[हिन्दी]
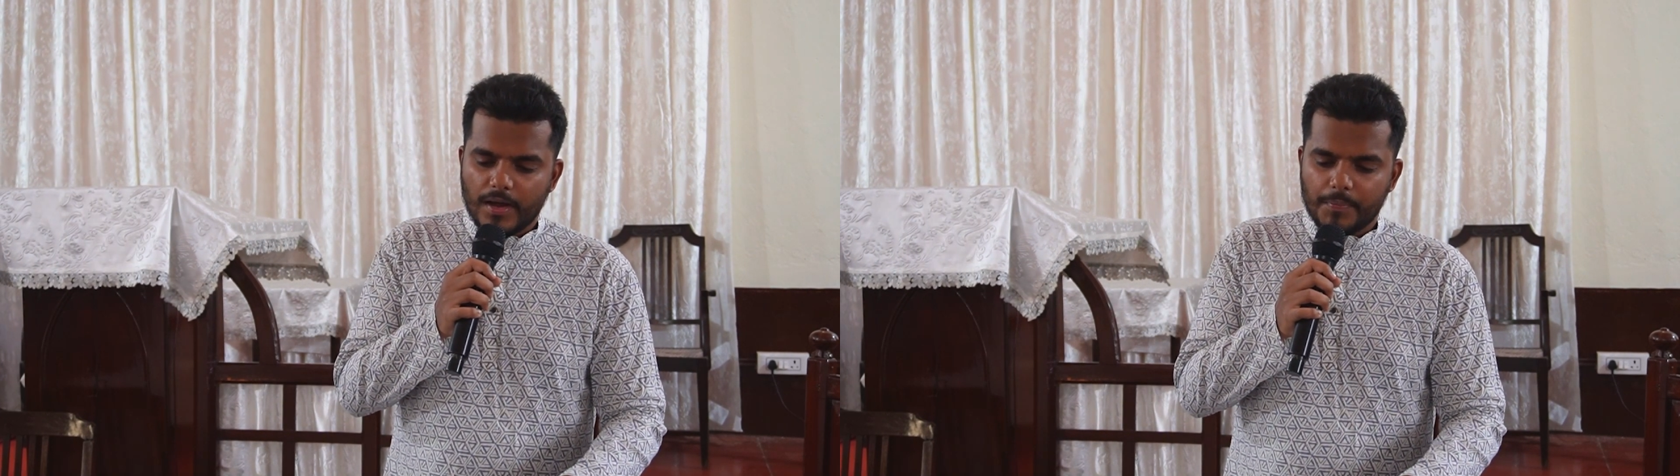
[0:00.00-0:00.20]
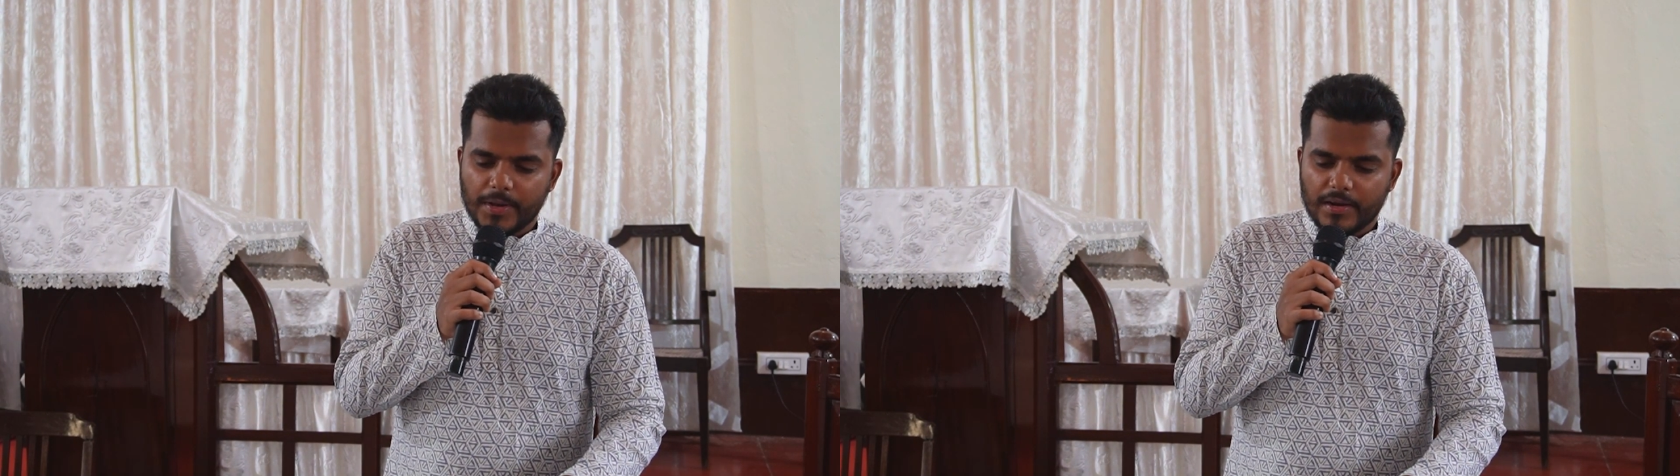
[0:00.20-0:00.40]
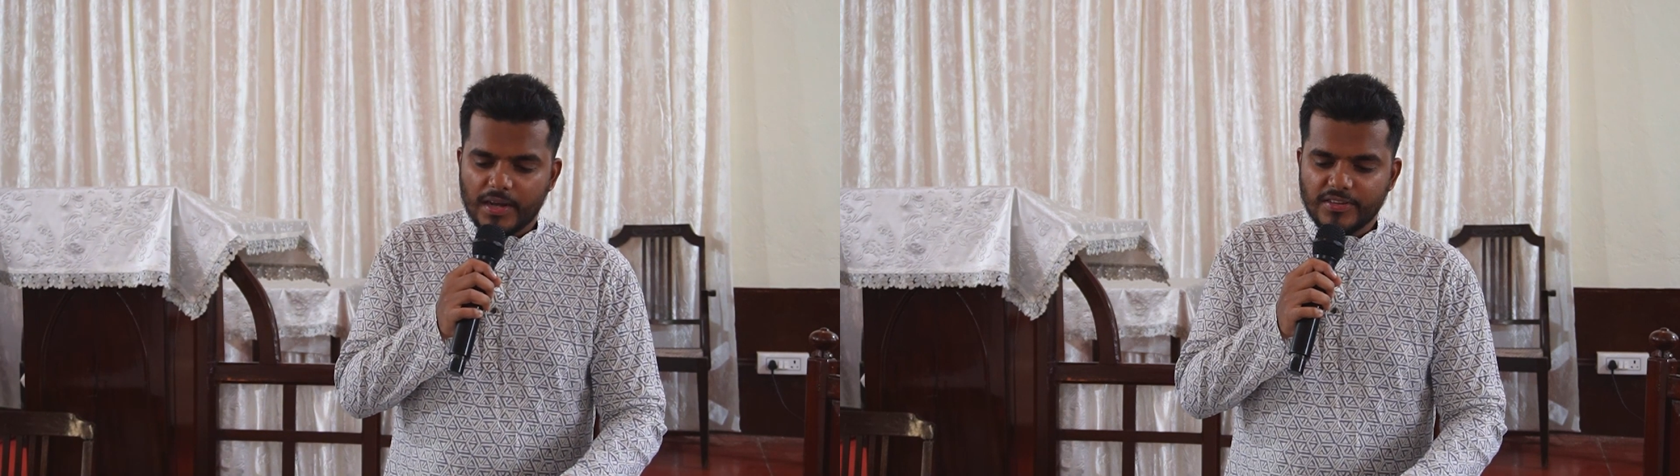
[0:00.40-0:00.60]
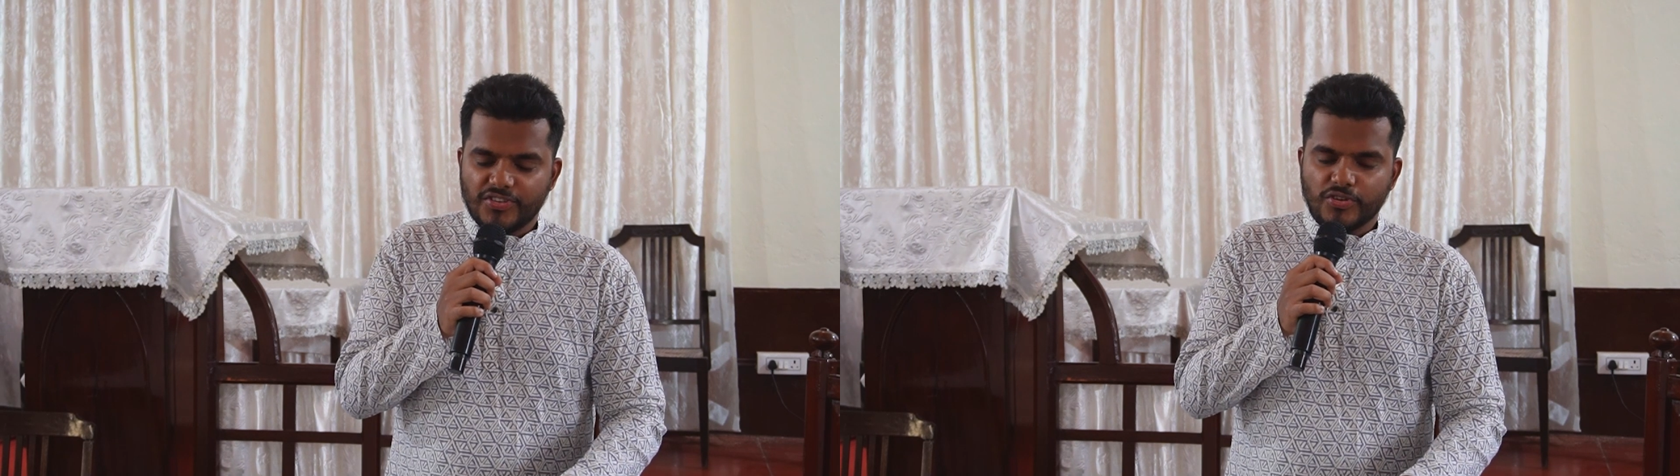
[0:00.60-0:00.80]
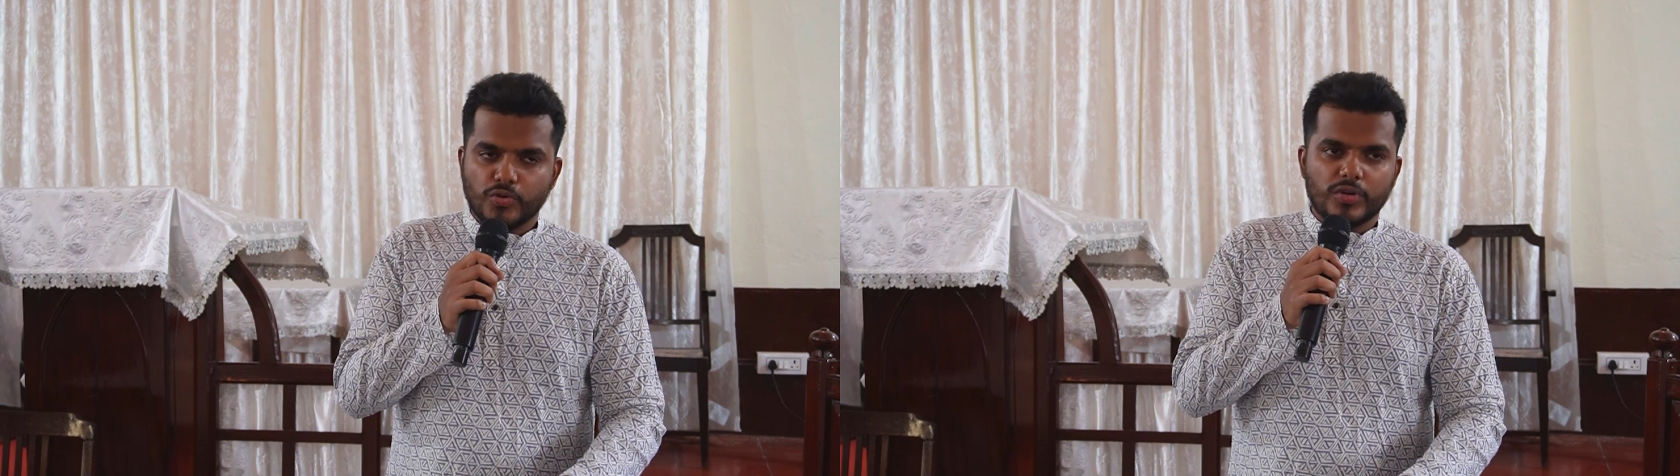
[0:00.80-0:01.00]
अपना
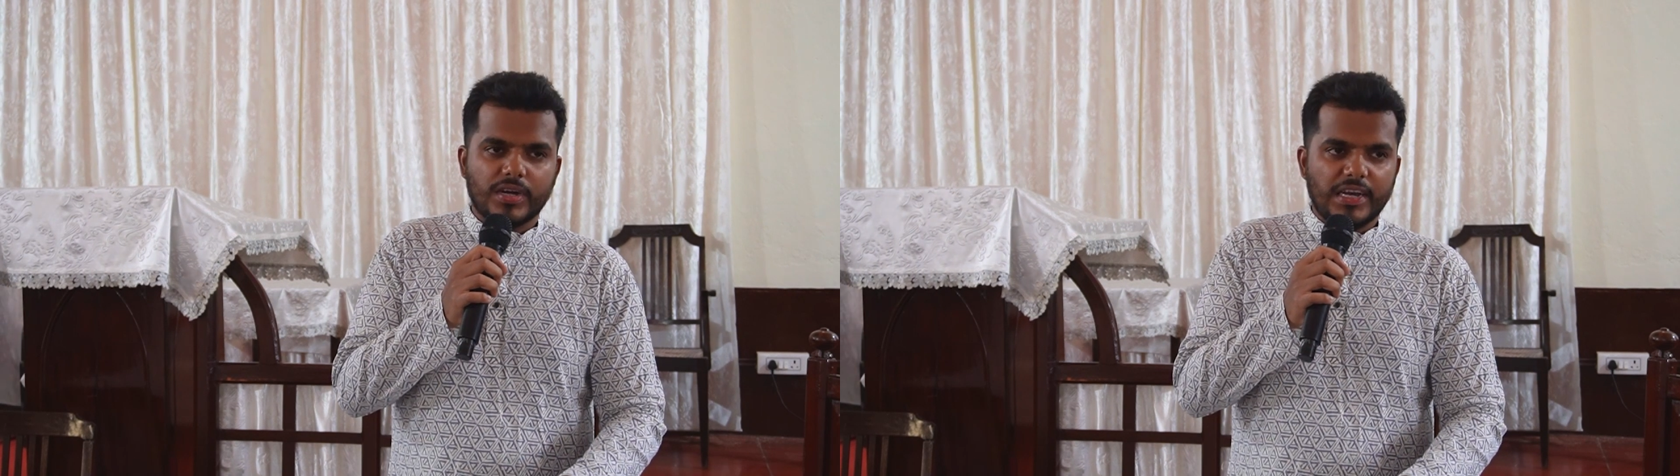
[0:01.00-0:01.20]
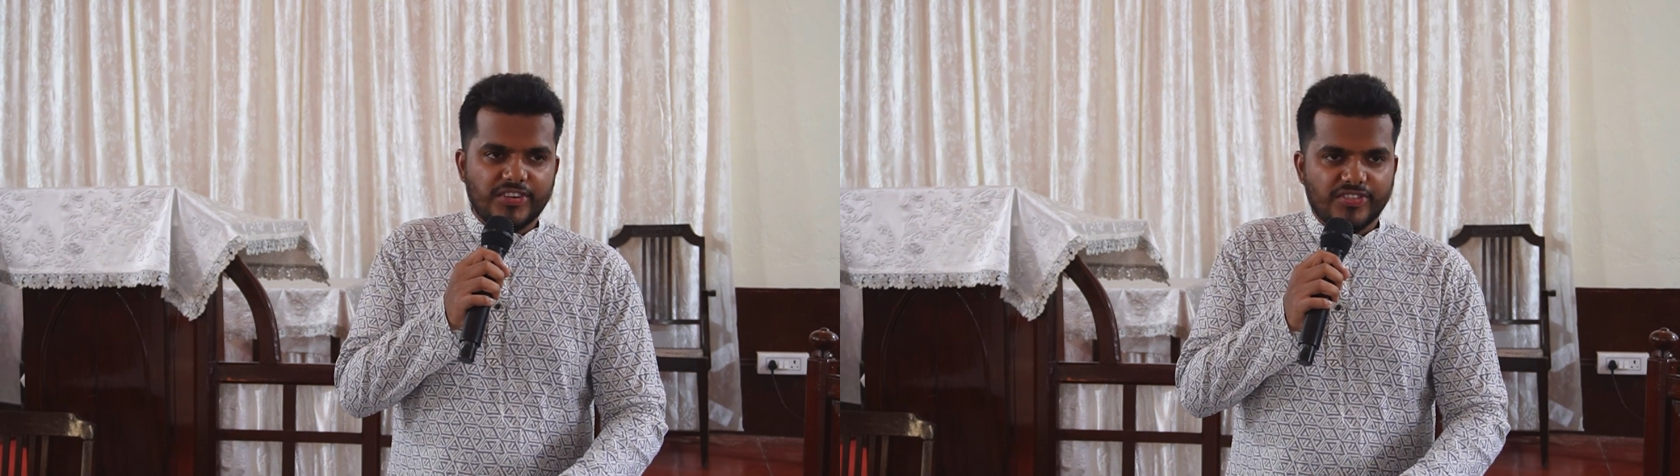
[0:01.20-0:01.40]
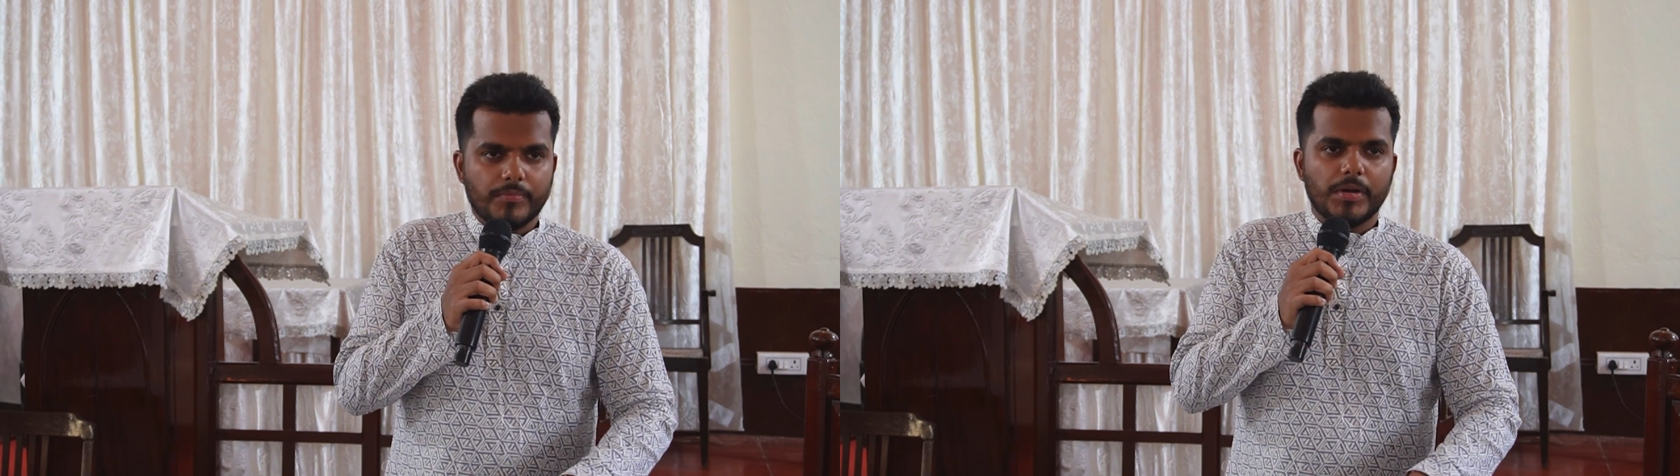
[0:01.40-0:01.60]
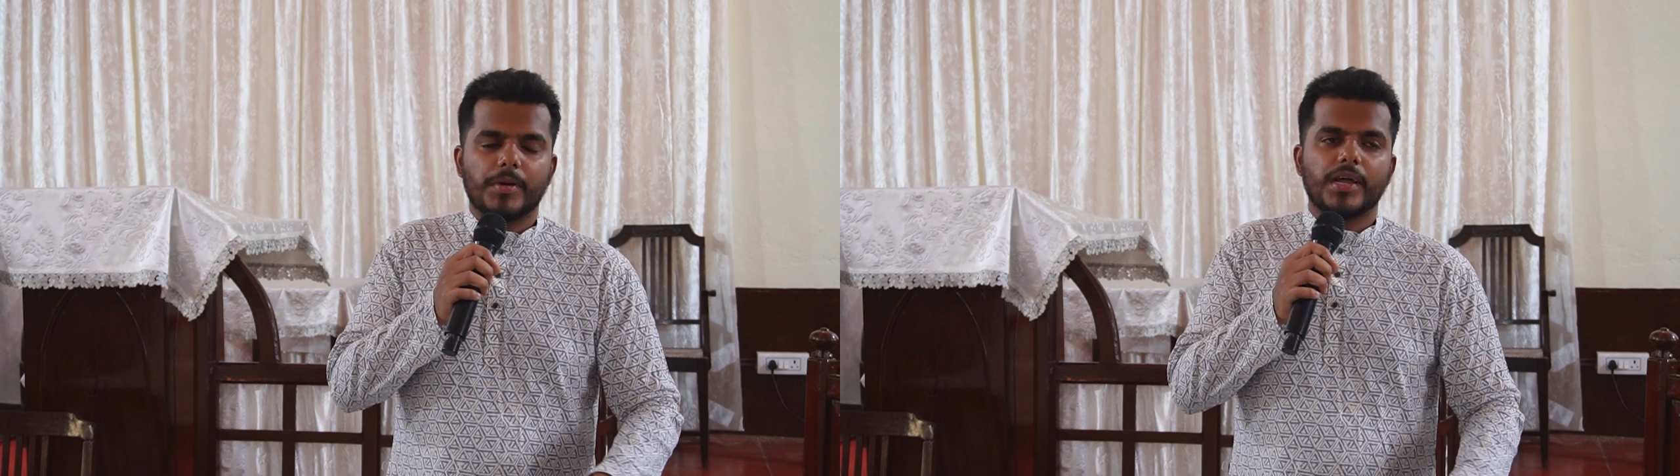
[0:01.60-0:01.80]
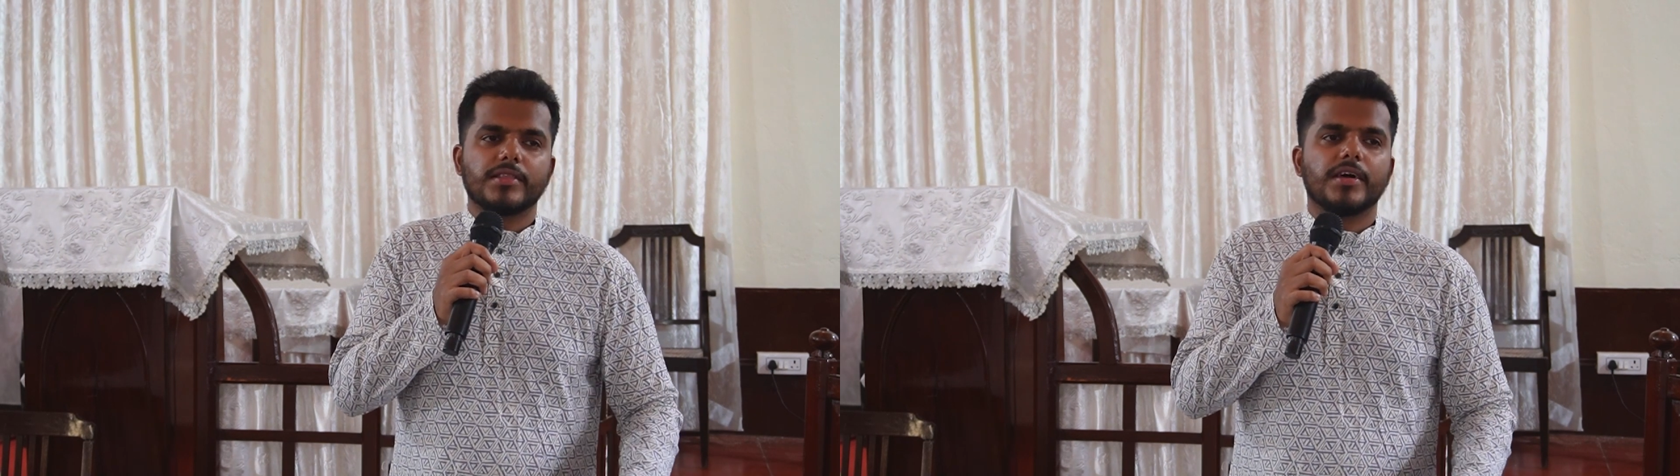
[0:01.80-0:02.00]
राज्य को कलिशा में
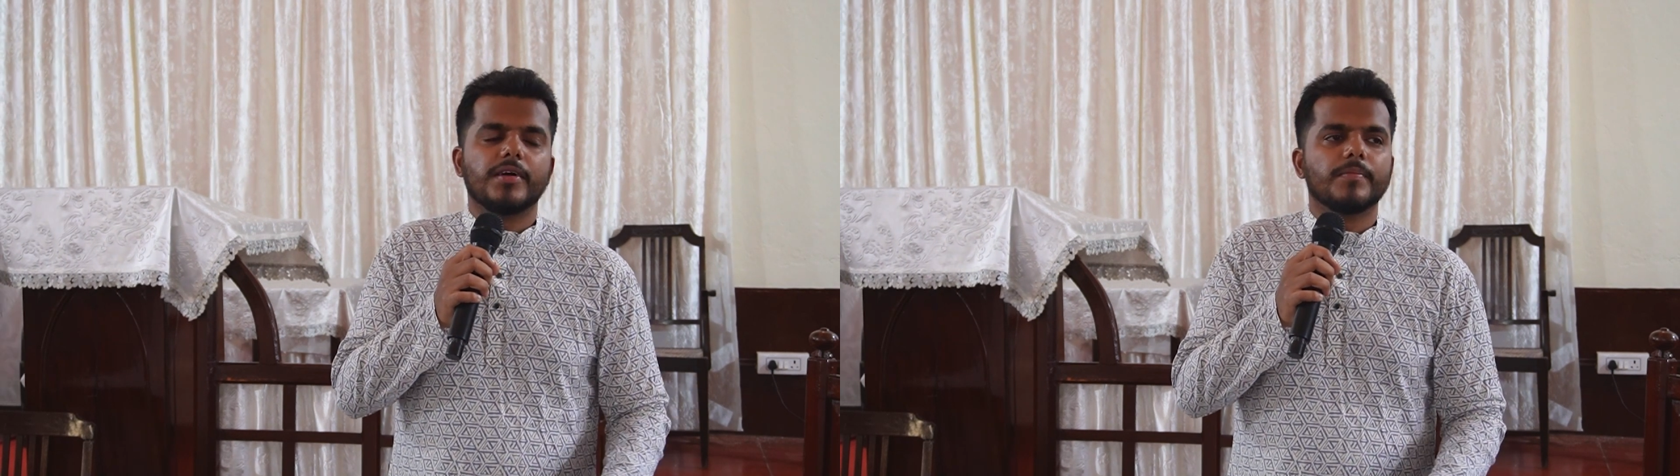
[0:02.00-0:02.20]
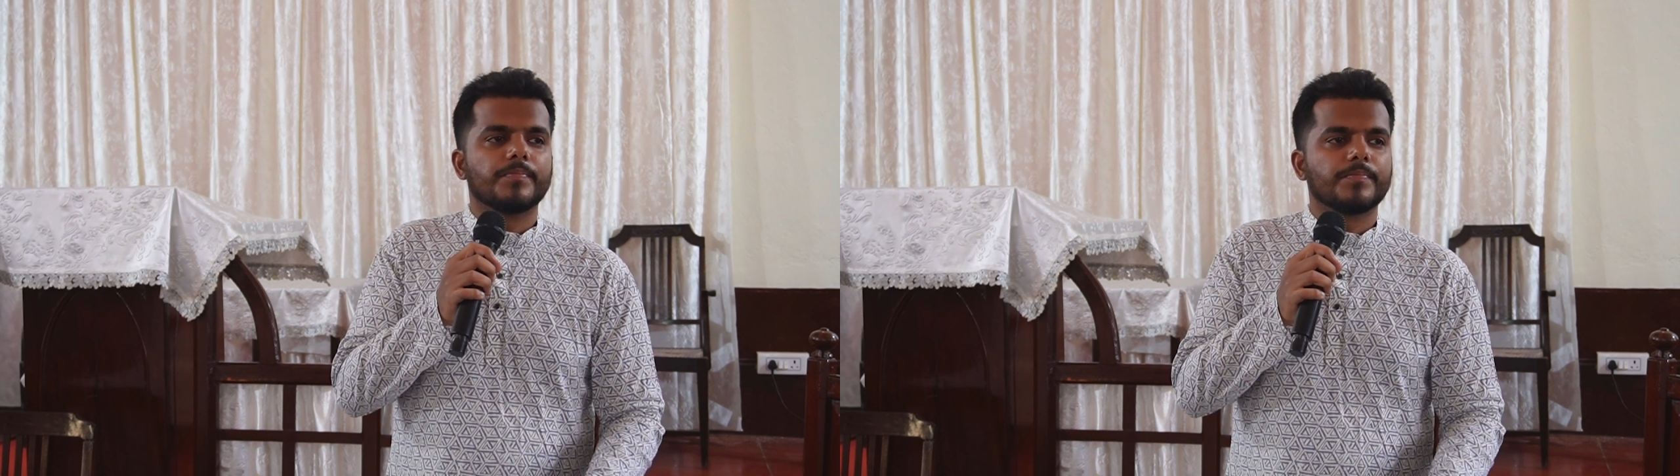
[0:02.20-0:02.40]
बढ़ाता है